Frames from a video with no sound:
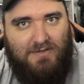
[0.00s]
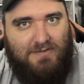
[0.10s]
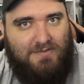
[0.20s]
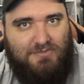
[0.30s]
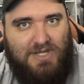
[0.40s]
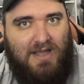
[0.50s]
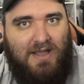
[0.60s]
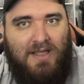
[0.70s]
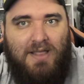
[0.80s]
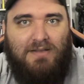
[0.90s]
Eles
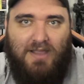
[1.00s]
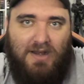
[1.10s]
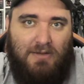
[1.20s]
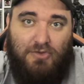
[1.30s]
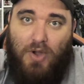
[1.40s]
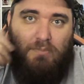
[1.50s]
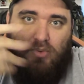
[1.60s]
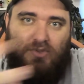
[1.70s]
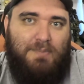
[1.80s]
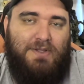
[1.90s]
já deram, dão a
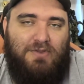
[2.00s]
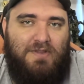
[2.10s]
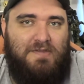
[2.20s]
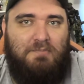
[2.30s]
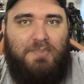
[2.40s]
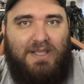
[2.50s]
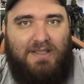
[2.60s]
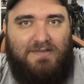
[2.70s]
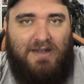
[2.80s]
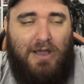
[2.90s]
bunda para todas as
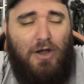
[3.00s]
empresas lá.